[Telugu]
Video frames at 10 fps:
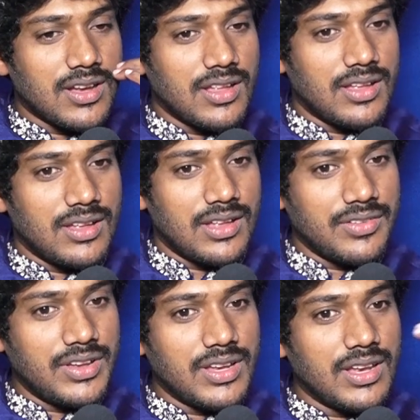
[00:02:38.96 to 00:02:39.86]
అండ్
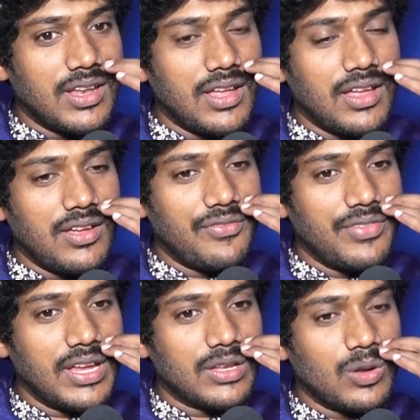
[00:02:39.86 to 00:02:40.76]
ఈవెన్ నిన్న
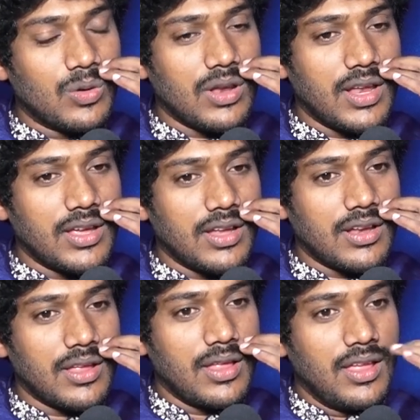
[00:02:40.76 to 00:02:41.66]
వీక్లో కూడా లైక్
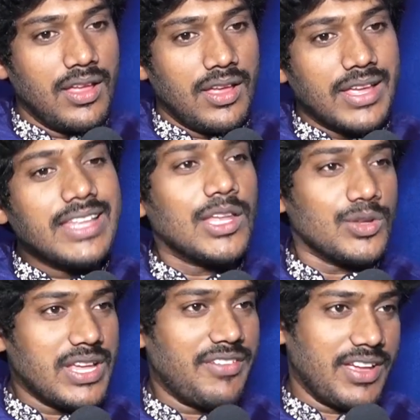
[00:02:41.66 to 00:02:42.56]
అంటే
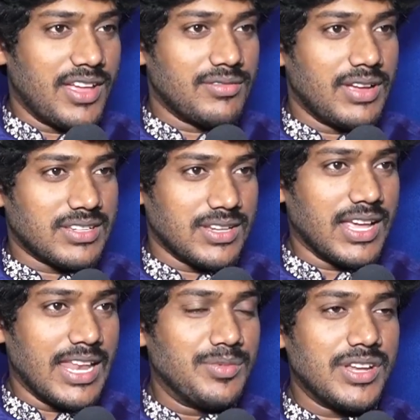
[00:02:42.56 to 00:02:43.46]
ఇద్దరు సేవ్ అయ్యారు
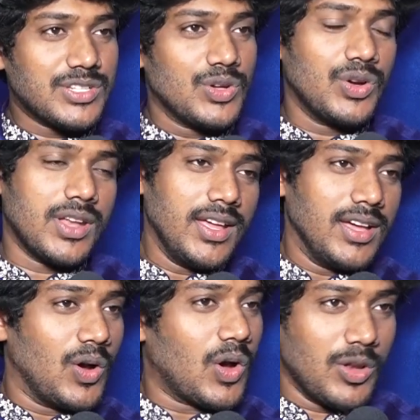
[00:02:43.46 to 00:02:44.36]
యాక్చువల్గా ఎలిమినేషన్ ఉంటే
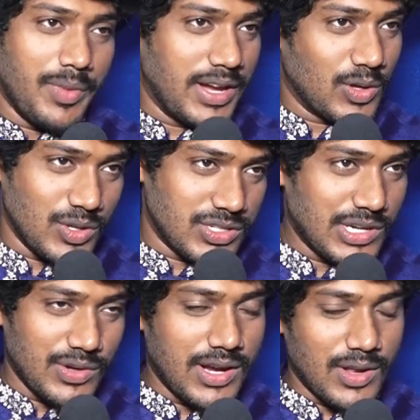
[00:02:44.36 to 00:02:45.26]
ఒకళ్ళు బయటకు వచ్చి
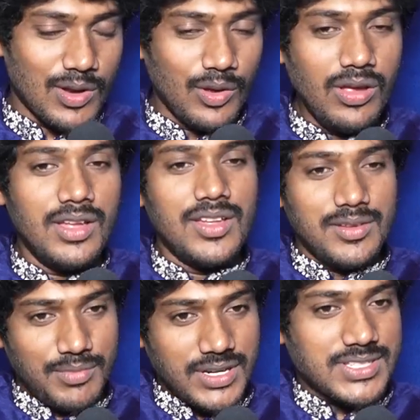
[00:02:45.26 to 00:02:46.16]
ఉండేటోళ్ళు
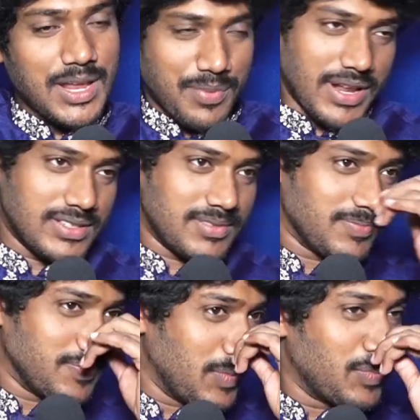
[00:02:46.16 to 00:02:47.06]
బట్ సర్ప్రైజ్
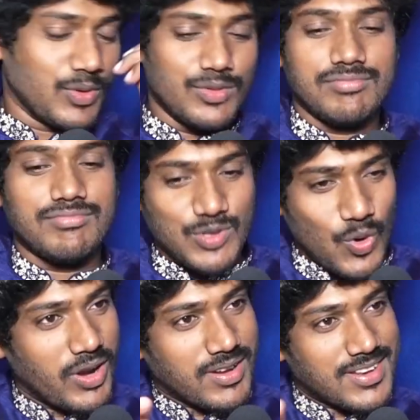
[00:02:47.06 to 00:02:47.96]
ఇప్పుడు
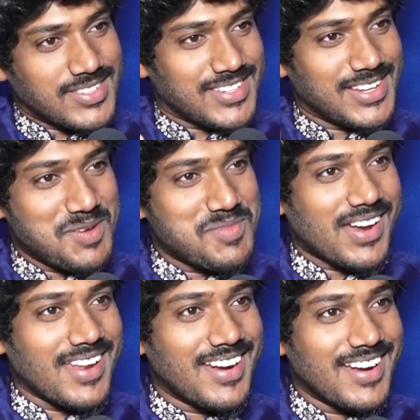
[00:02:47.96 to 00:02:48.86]
షో ఇంట్రెస్టింగ్గా
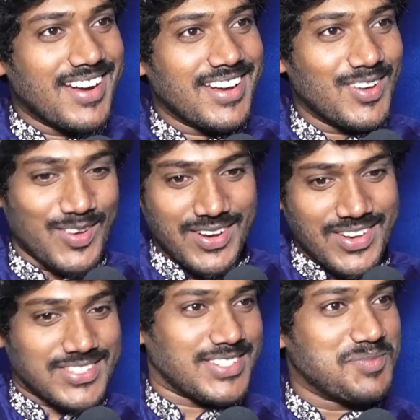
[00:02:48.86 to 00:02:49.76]
మారాలని అంటే ఒక
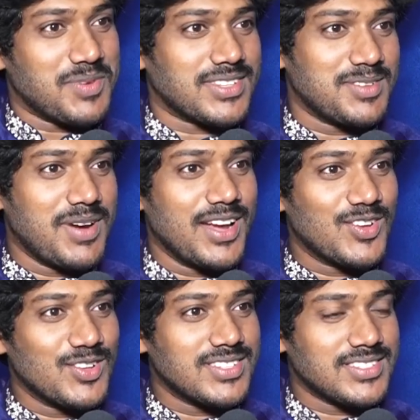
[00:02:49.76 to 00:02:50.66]
ఇంట్రెస్టింగ్ పర్సన్
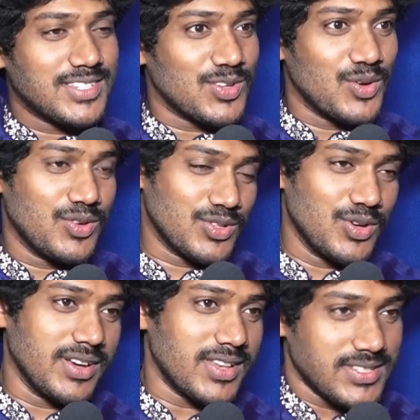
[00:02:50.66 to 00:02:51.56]
బయటకు వచ్చేస్తే షో
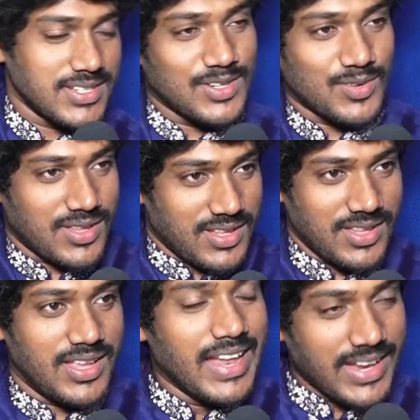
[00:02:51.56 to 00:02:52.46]
షో ఇంట్రెస్టింగ్ ఉంటుంది
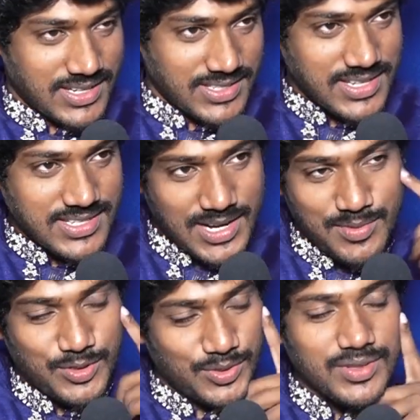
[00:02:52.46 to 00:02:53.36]
కదా నెక్స్ట్ ఏం
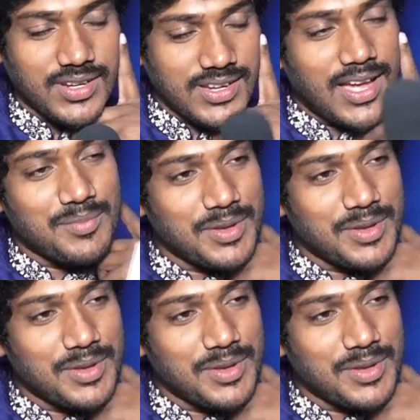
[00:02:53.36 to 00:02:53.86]
జరగబోతుందని